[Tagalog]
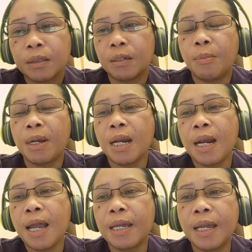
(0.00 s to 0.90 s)
kapag
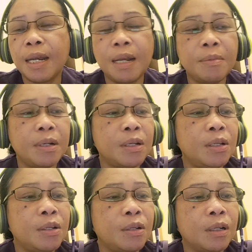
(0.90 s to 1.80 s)
lalaki, alam
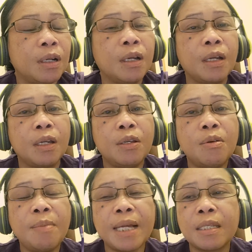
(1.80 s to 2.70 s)
mo,
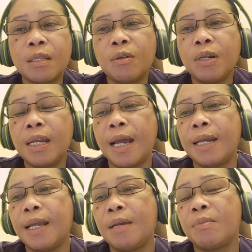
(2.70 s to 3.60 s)
yung baston ni
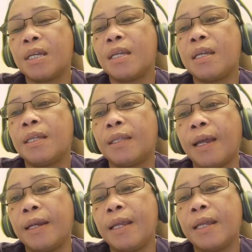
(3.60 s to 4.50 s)
Adan,
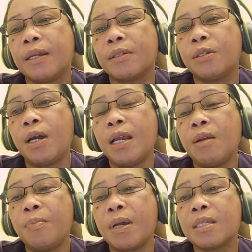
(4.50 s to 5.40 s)
makikita din.
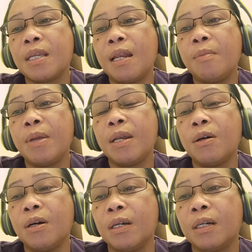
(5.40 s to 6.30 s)
Ang silbi
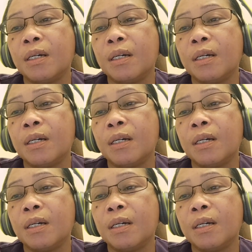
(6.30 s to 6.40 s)
doon.